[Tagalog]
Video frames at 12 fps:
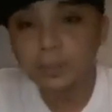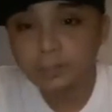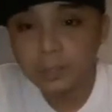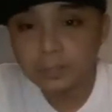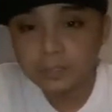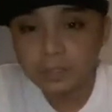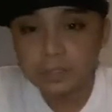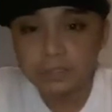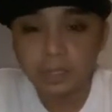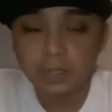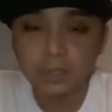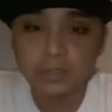Hello peeps, andito
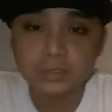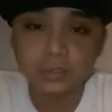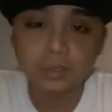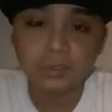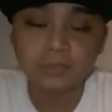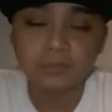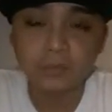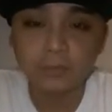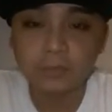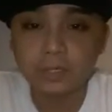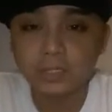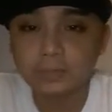tayo ngayon sa Gothic
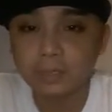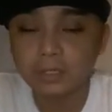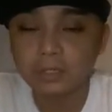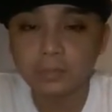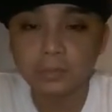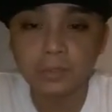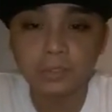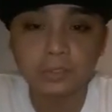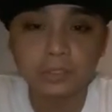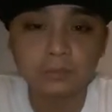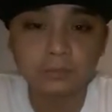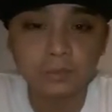Paper Lunch para gumawa
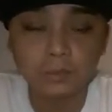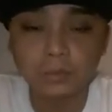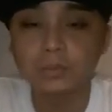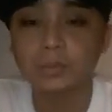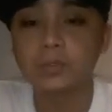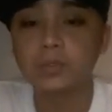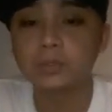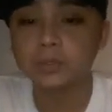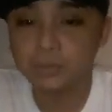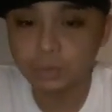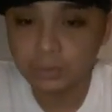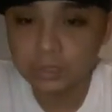ng review.
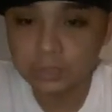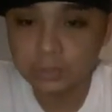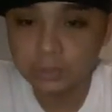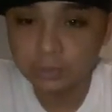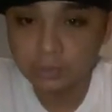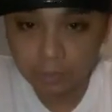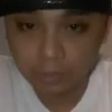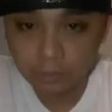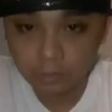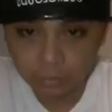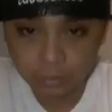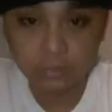So excited akong gawin
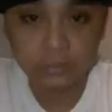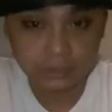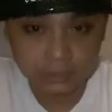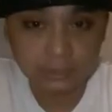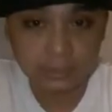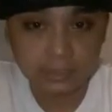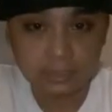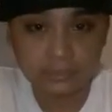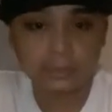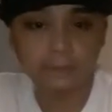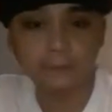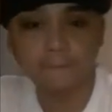to, so start na
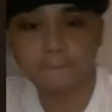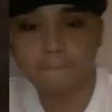natin.